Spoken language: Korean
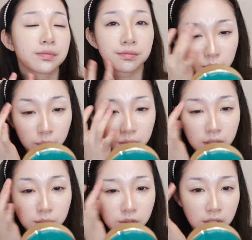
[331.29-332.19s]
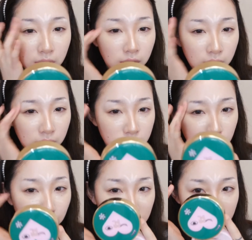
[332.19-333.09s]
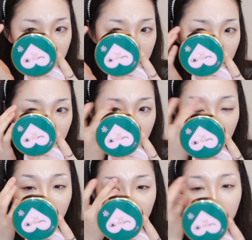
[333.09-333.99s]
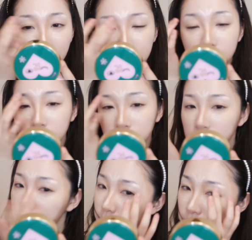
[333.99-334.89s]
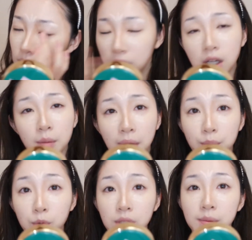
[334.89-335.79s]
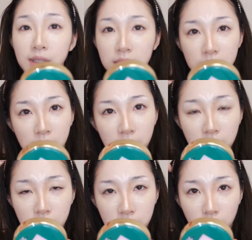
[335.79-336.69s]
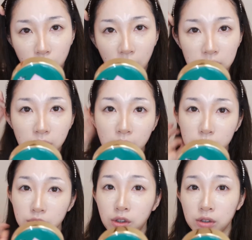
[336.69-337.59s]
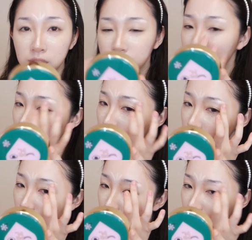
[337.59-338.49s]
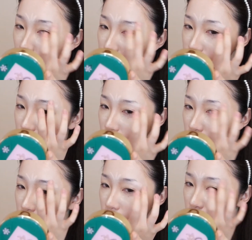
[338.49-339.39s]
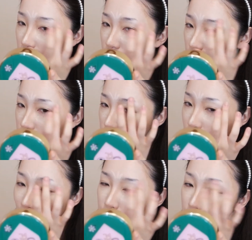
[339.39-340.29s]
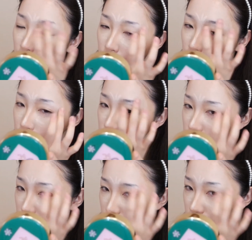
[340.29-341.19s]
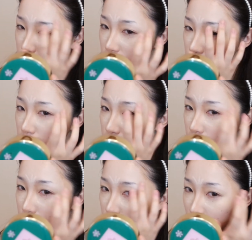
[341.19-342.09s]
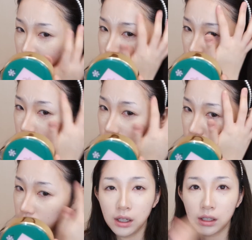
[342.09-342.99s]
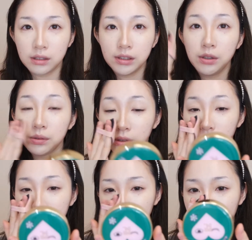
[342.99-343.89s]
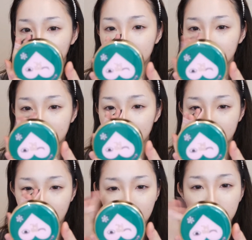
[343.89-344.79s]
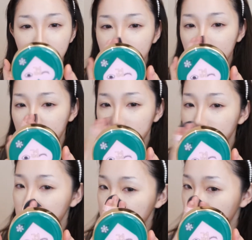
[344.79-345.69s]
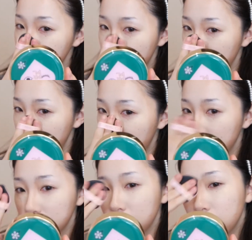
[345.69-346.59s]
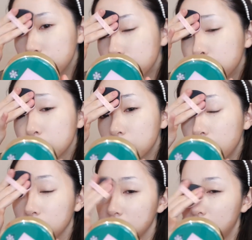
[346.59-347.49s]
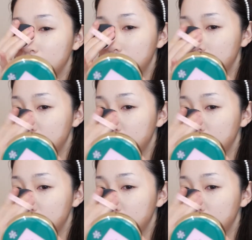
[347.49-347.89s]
그 동대문에 그리고 봤더니 끝나니까 막 그 뭐지 밤도깨비 야시장 그런 거 하더라고요. 그래서 거기서 뭐 밥도 먹고 그러고 왔어요. 아까 사용한 쿠션 퍼프로 한번 이렇게 눌러주면 얘가 딱 붙어요, 잘.